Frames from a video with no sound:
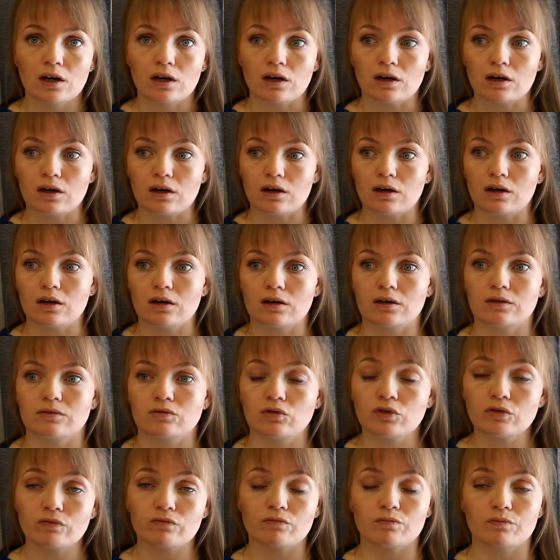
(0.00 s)
а,
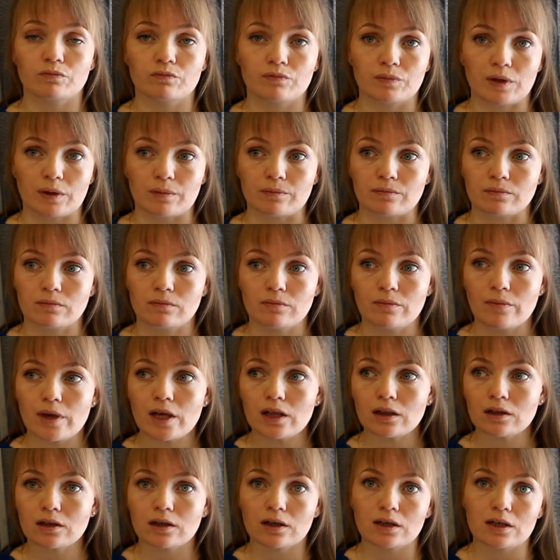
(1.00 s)
ну, там,
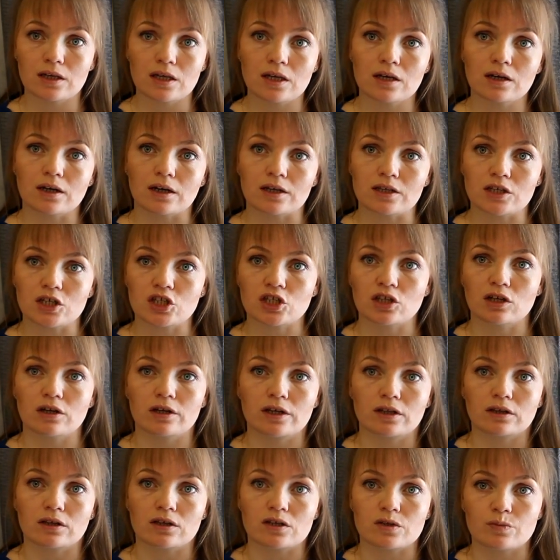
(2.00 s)
Милка и, конечно,
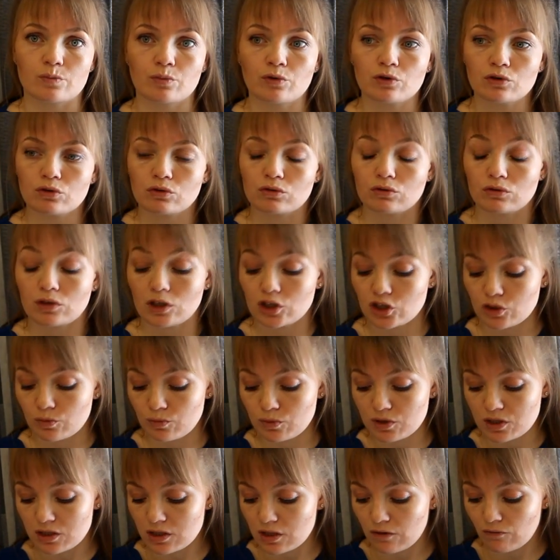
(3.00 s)
Риттер Спорт, куда же
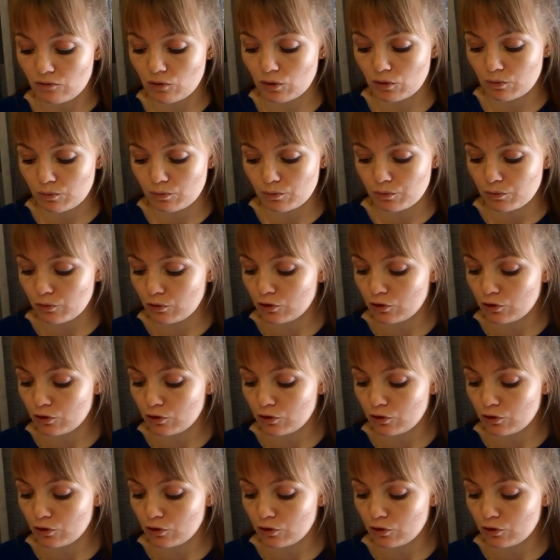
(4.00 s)
без него.